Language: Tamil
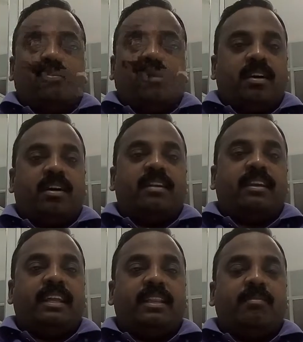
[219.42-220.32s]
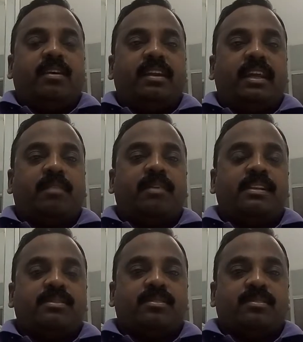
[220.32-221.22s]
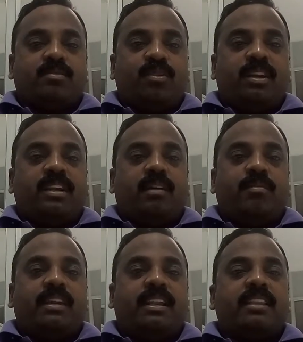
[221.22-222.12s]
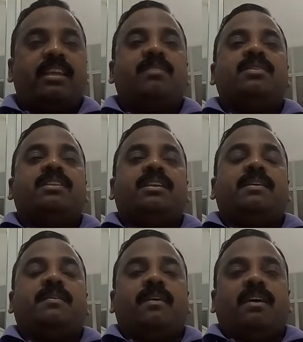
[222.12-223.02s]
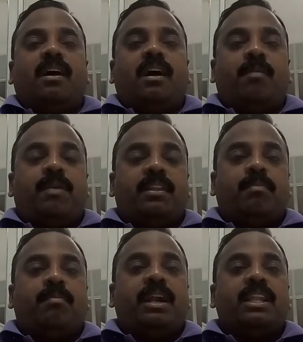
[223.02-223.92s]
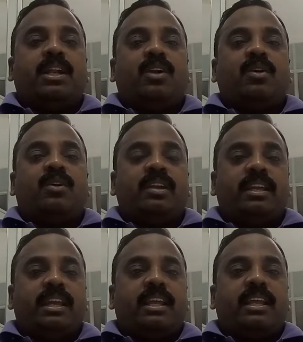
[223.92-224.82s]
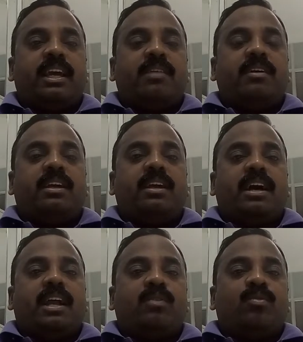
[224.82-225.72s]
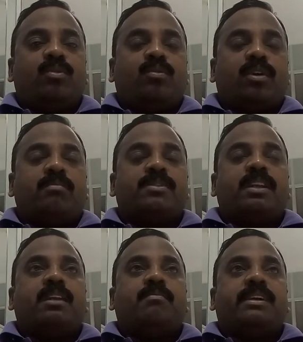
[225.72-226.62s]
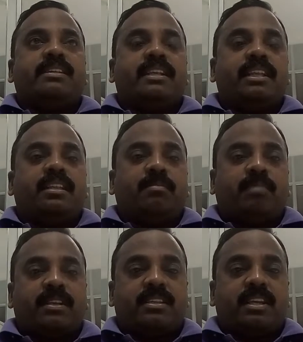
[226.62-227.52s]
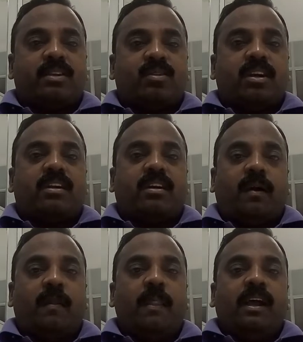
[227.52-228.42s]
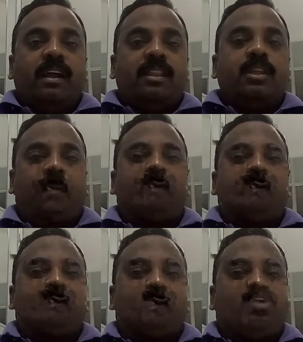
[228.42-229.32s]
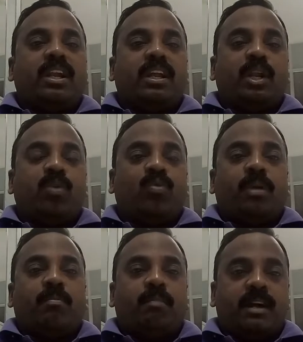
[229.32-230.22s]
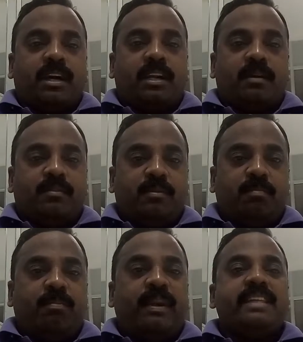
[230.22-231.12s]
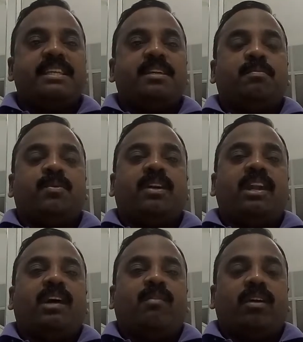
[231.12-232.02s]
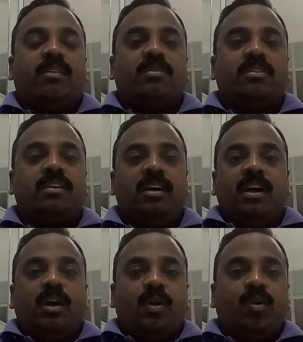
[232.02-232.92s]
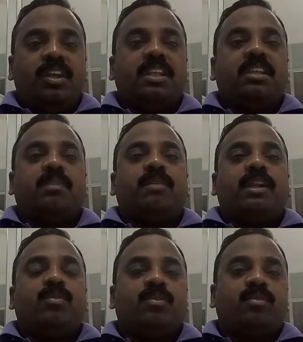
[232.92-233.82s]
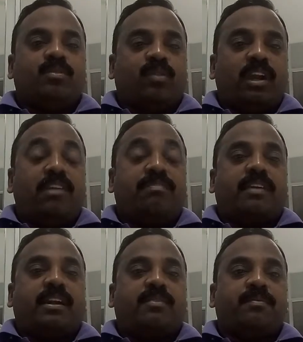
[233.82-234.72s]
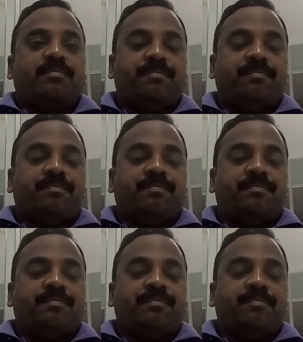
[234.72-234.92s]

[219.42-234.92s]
மகான் நீதிமான் நேர்மை சூரியன் அப்படிங்கிறது தன்வந்திரி அப்போ அந்த மனிதர்களுக்கு இயற்கையாகவே யாராவது ஒரு உடம்பு சரியில்லை மனது ரீதியாக பிரச்சனை இருந்தாங்கன்னா இந்த குரு சூரியன் இனி உள்ள மக்கள்கிட்ட வந்து பேசிட்டு போனாலே அவங்களுக்கு வந்து நோய் தீர்ந்த மாதிரி ஒரு ரிலீஃப் கிடைக்கும்